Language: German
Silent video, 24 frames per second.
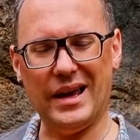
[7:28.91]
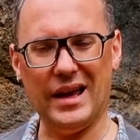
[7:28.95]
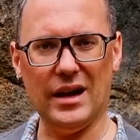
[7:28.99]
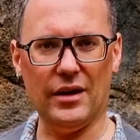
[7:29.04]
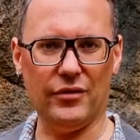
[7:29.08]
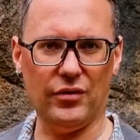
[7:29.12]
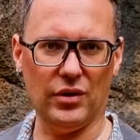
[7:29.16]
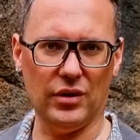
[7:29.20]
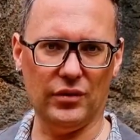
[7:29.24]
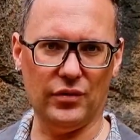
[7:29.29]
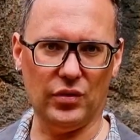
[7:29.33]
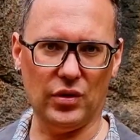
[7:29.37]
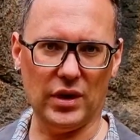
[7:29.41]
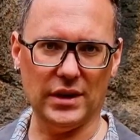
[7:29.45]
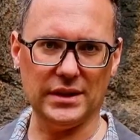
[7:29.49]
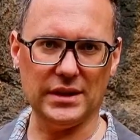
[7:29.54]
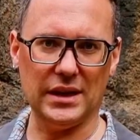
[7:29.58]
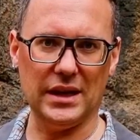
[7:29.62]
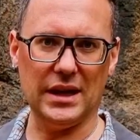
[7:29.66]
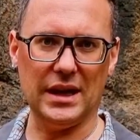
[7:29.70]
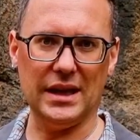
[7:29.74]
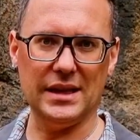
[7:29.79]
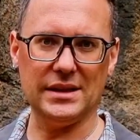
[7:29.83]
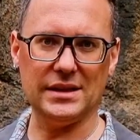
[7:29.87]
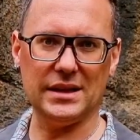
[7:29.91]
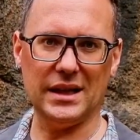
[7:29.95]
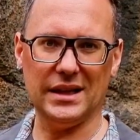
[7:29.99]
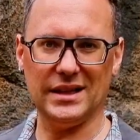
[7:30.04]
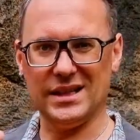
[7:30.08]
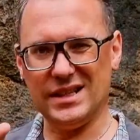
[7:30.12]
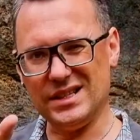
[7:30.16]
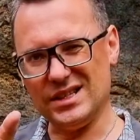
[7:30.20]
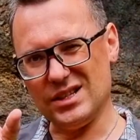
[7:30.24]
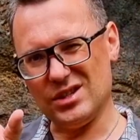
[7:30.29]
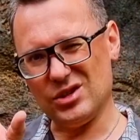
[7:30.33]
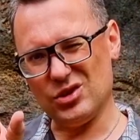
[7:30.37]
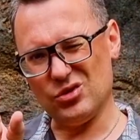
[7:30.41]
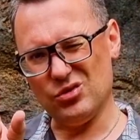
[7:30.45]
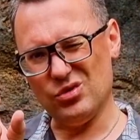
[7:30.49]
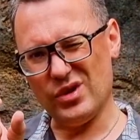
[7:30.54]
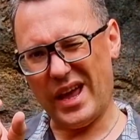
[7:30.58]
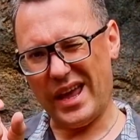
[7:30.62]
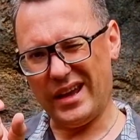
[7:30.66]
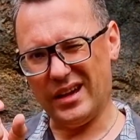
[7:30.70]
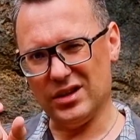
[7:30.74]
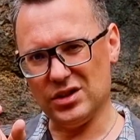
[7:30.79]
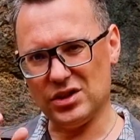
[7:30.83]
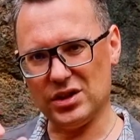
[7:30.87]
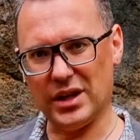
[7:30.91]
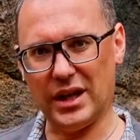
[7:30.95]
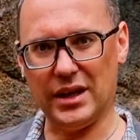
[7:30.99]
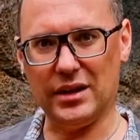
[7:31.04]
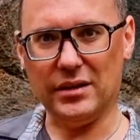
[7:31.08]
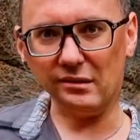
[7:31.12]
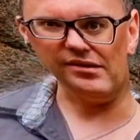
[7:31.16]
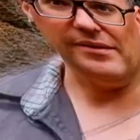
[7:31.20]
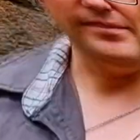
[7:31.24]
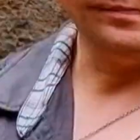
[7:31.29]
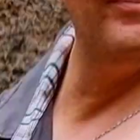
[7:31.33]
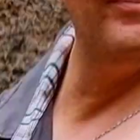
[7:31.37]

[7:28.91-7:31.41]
eher von Vorteil als halt dieses zu eng gestrickte.